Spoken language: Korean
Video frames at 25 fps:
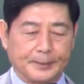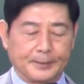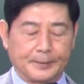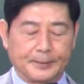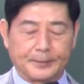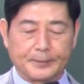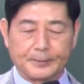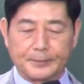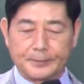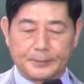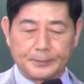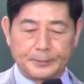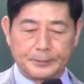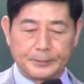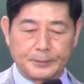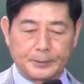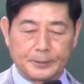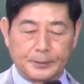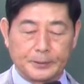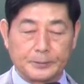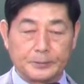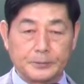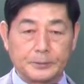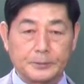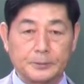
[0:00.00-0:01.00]
또
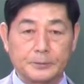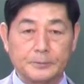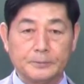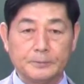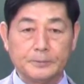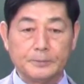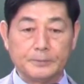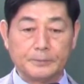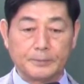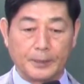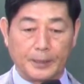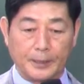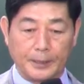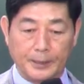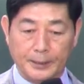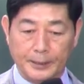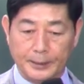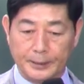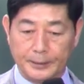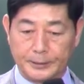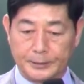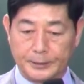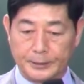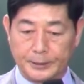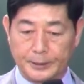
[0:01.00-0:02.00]
거기다가 지금
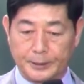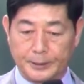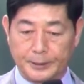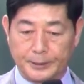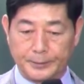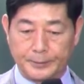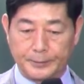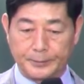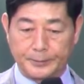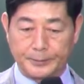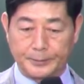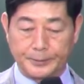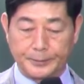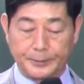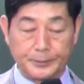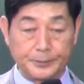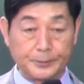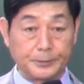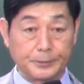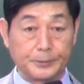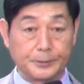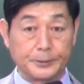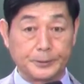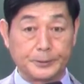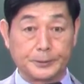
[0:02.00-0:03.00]
말레이시아하고
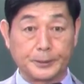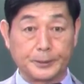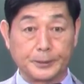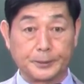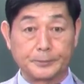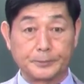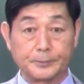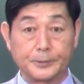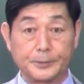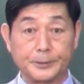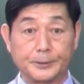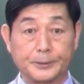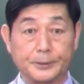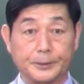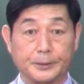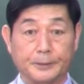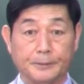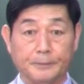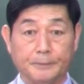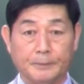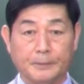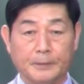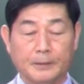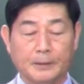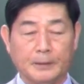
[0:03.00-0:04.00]
인도네시아는 뭐지요?
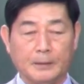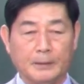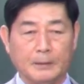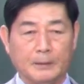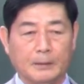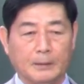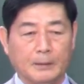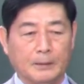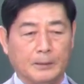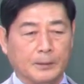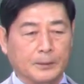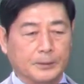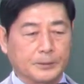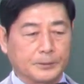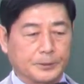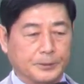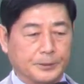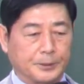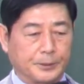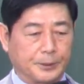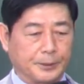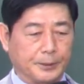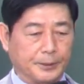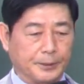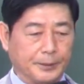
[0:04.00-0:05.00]

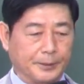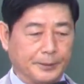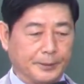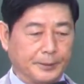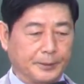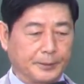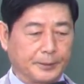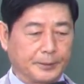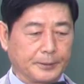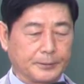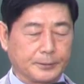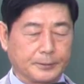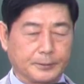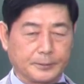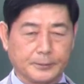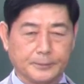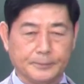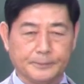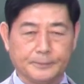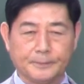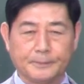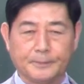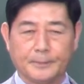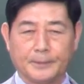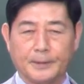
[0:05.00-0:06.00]
세계에서
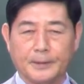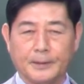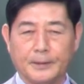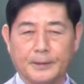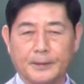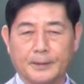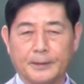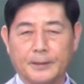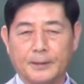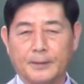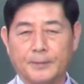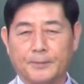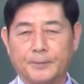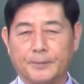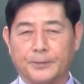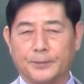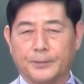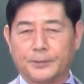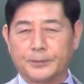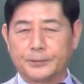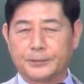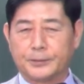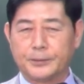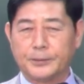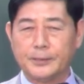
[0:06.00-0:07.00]

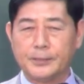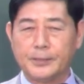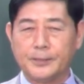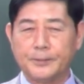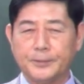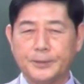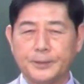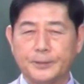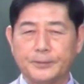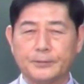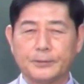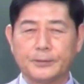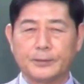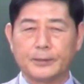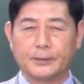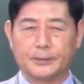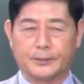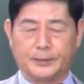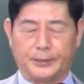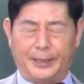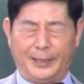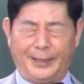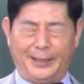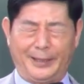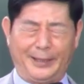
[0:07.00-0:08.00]
모슬림 인구가
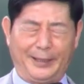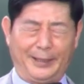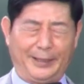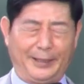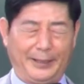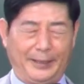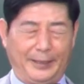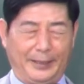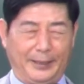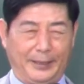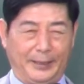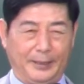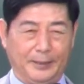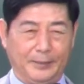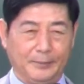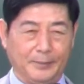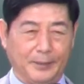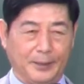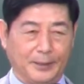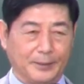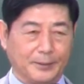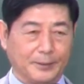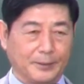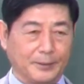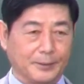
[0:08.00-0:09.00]
제일
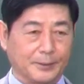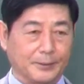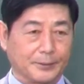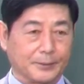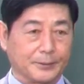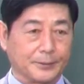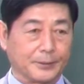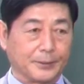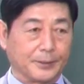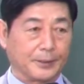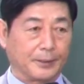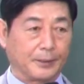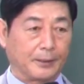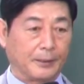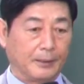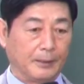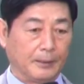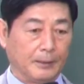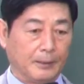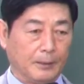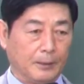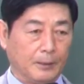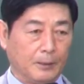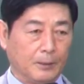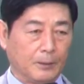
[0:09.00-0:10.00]
많은 데가 어디
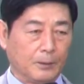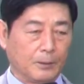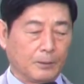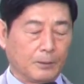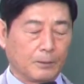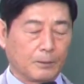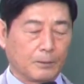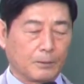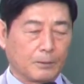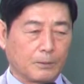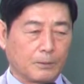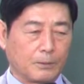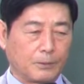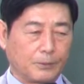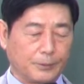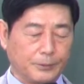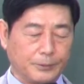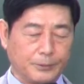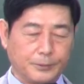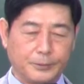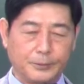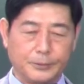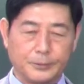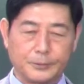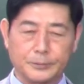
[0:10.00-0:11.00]

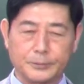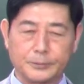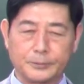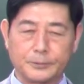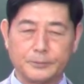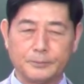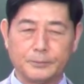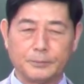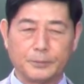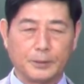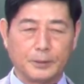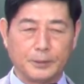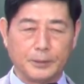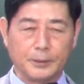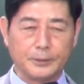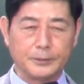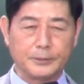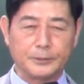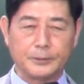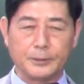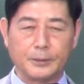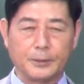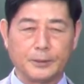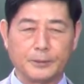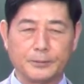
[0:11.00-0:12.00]
거기가 지금
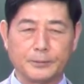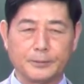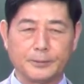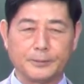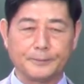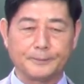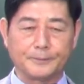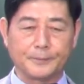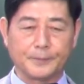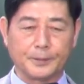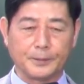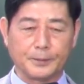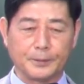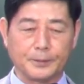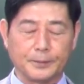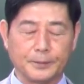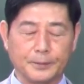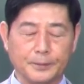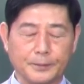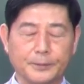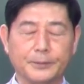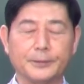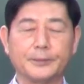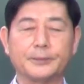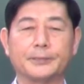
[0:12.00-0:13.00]
말레이시아하고
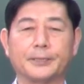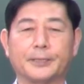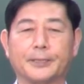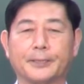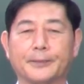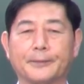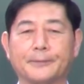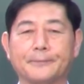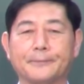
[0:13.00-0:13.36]
인도네시아예요.